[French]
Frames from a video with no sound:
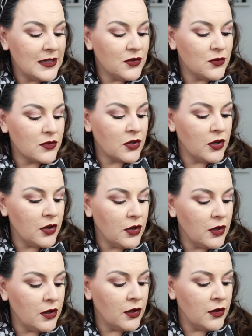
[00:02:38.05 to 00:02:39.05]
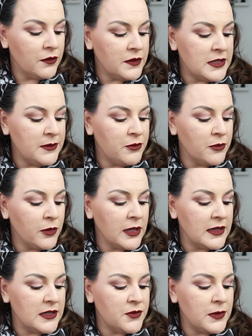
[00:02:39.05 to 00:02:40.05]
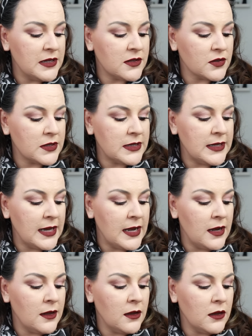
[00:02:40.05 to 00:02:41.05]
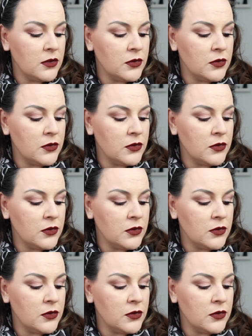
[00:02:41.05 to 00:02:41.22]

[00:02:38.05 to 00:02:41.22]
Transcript: Donc euh, visiblement il y a des huiles essentielles